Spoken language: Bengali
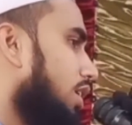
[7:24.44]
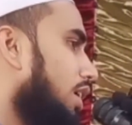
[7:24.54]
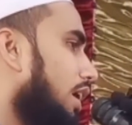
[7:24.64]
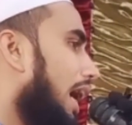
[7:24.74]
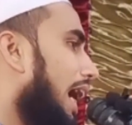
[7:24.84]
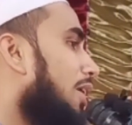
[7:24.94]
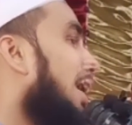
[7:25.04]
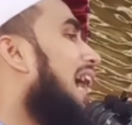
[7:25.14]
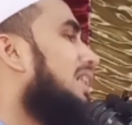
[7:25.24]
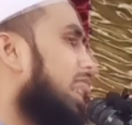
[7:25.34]
আর হলে
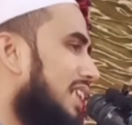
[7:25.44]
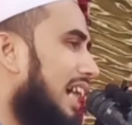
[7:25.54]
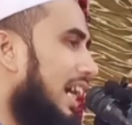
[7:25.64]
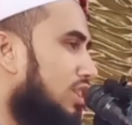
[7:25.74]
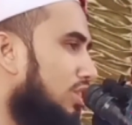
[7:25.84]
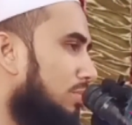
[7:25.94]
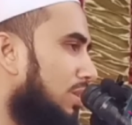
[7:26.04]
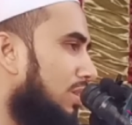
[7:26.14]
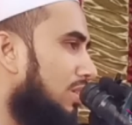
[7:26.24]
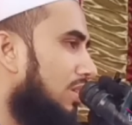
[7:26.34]
আজে বাজে গান শুনবো
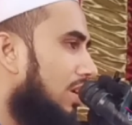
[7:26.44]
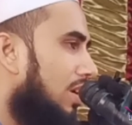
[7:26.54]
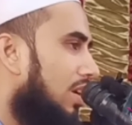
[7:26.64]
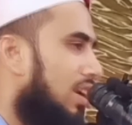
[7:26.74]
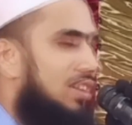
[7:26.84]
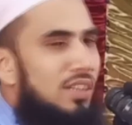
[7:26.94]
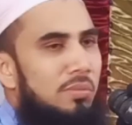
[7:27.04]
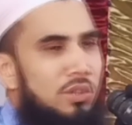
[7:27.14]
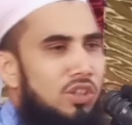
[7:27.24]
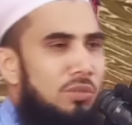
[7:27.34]

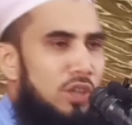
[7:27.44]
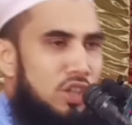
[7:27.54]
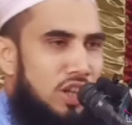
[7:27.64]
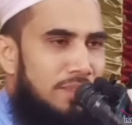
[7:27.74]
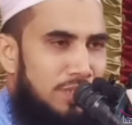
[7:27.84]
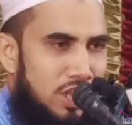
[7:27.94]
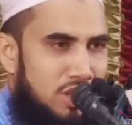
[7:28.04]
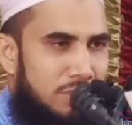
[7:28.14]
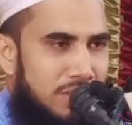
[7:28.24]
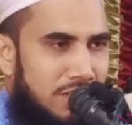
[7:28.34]
জীবন যৌবন সব নষ্ট
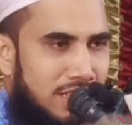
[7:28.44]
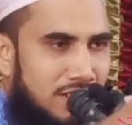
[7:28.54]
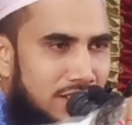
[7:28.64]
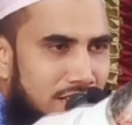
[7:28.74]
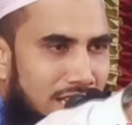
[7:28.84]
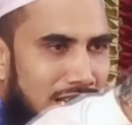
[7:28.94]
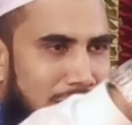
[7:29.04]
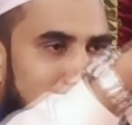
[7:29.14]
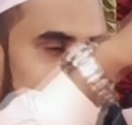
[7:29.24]
হবে কথা কন ঠিক না ঠিক